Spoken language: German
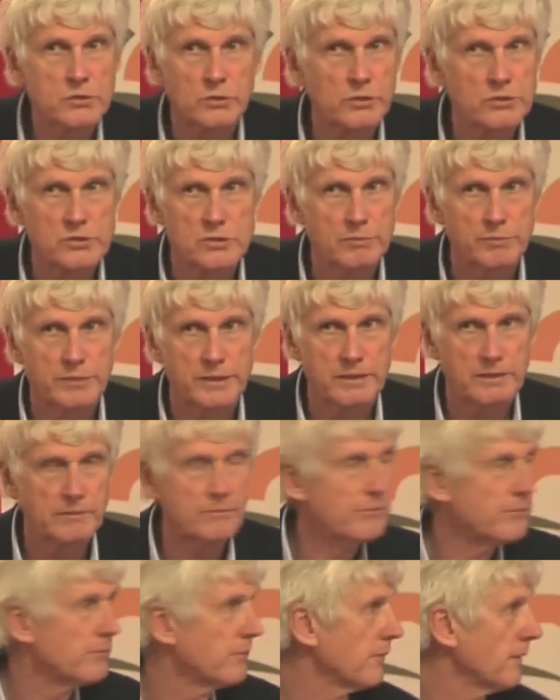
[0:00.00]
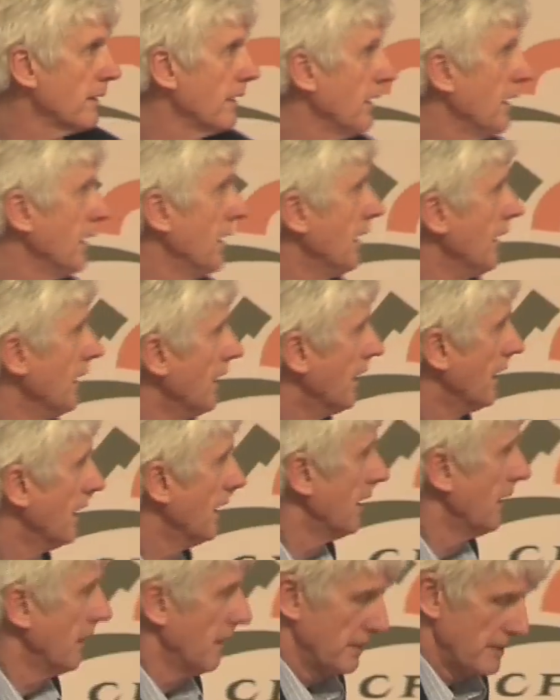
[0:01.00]
zurückzubringen.
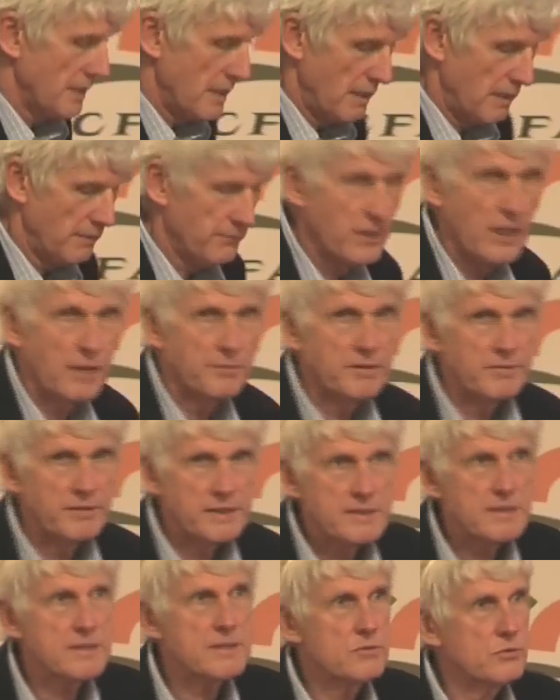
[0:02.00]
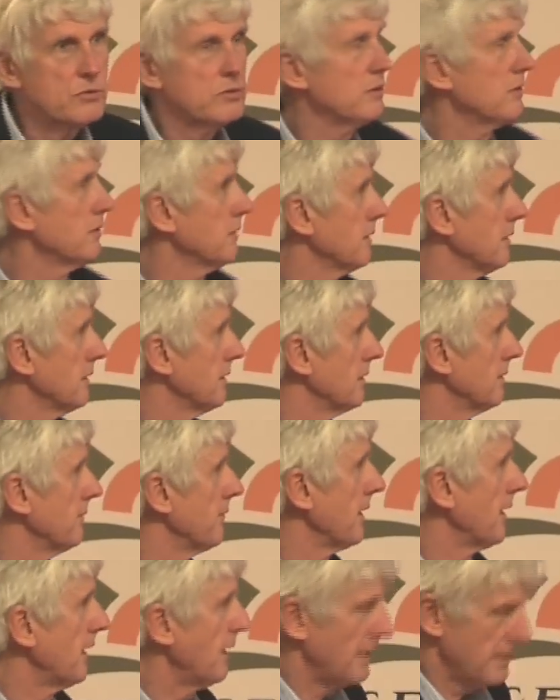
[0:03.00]
Ja, aber was ist nun
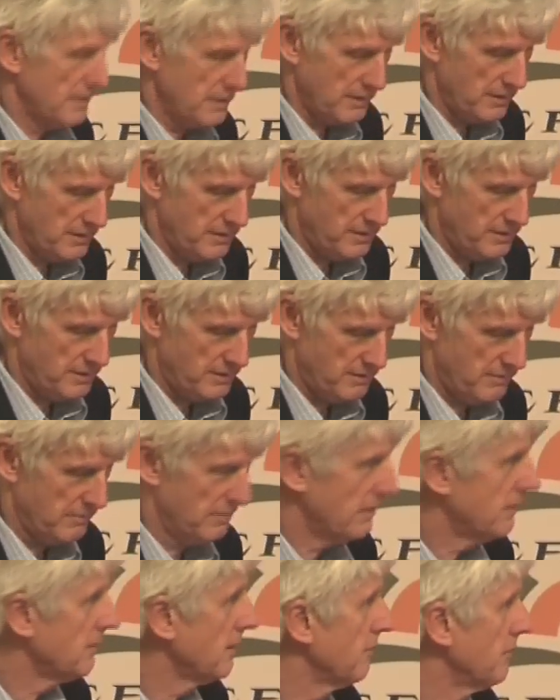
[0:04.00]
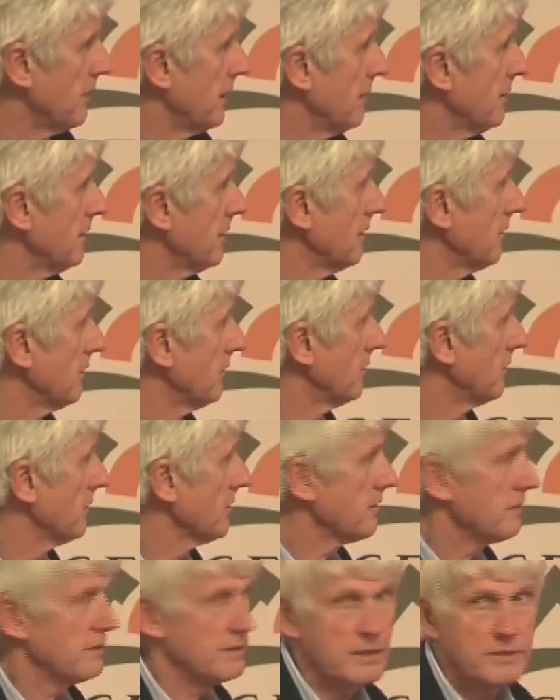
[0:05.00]
ähm, eigentlich in den Medien los?